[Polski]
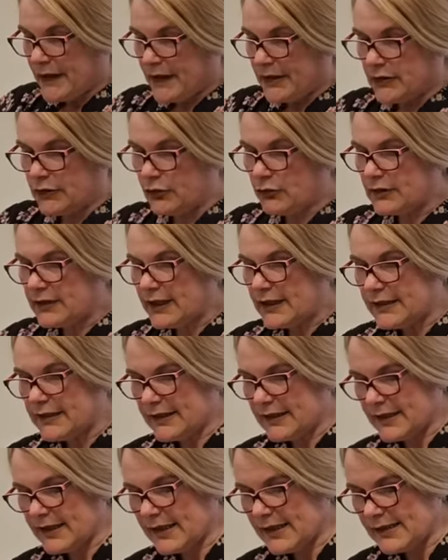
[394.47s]
I tutaj
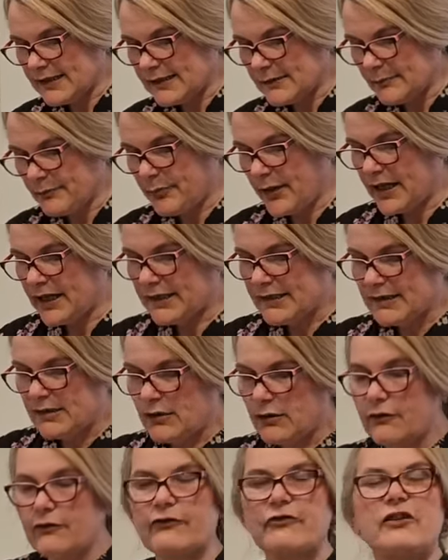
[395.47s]
teraz
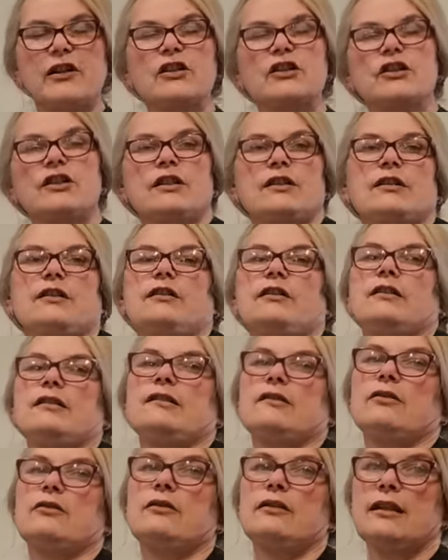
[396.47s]
bardzo ważna i
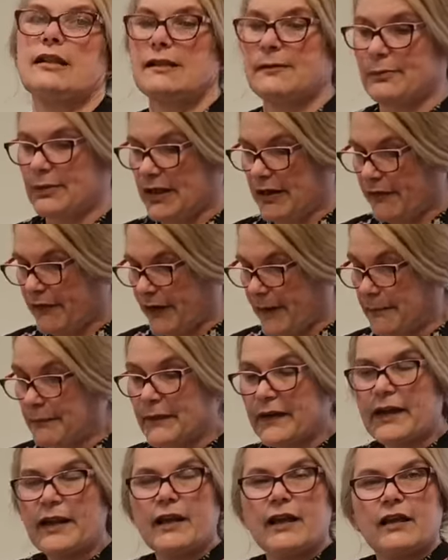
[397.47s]
istotna sprawa.
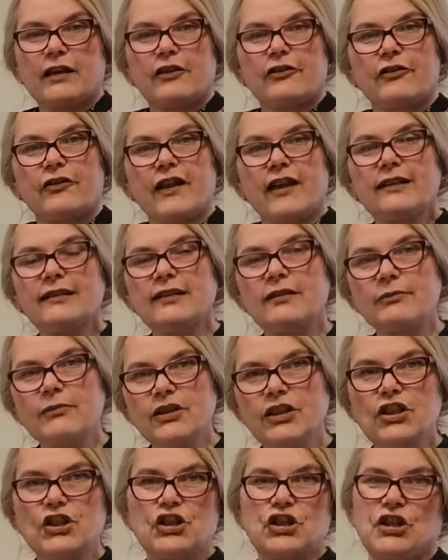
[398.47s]
Kwiaty
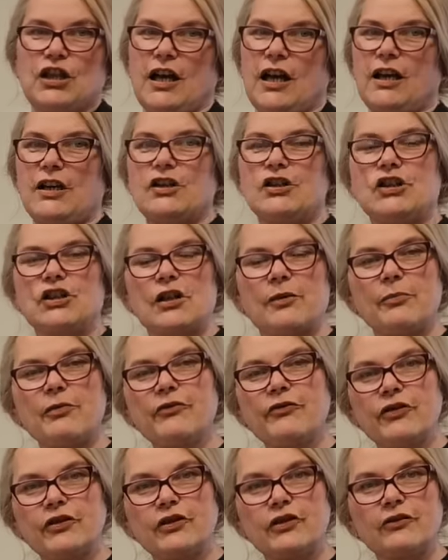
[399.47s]
mniszka,
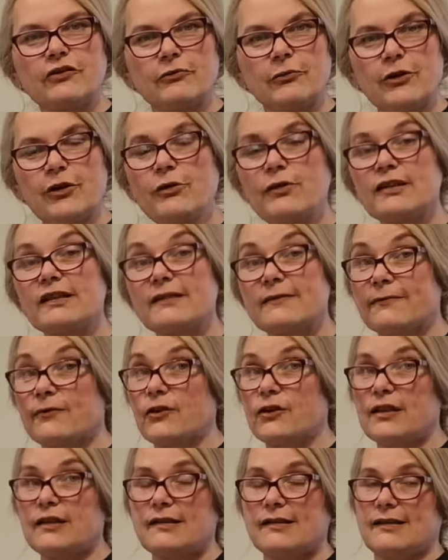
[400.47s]
żeby wydobyły
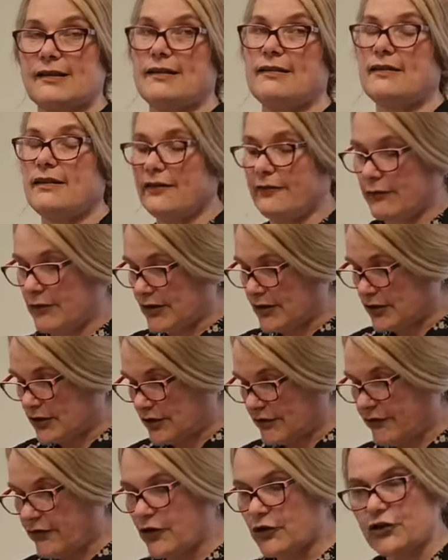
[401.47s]
swoje cenne
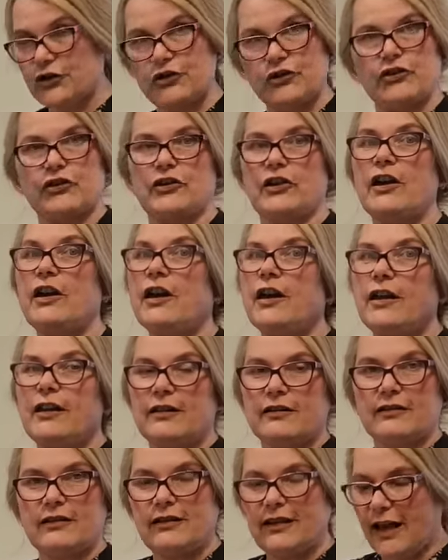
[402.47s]
właściwości
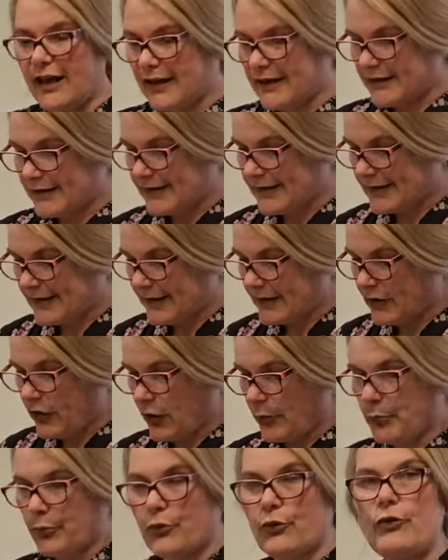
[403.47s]
dla
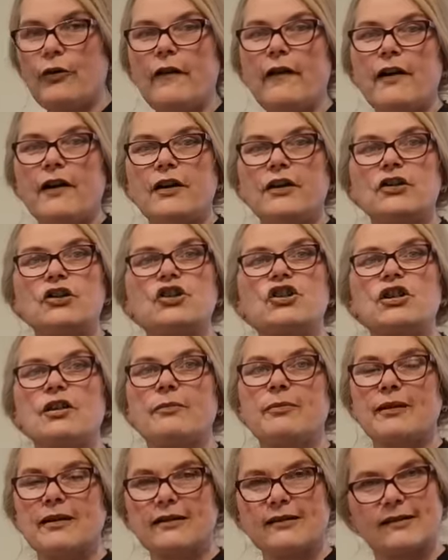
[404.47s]
syropu,
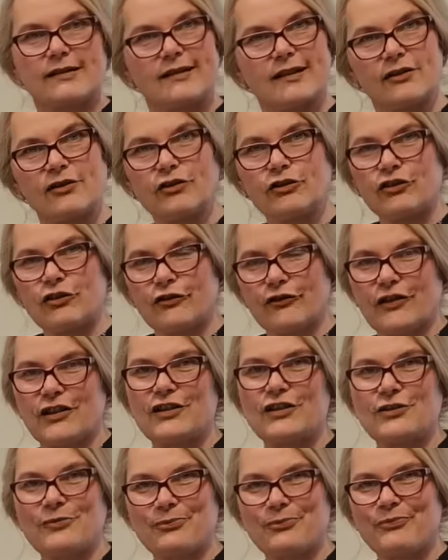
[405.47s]
trzeba
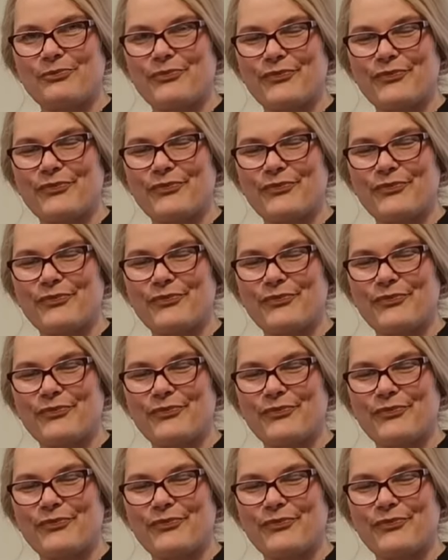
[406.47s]
zagotować.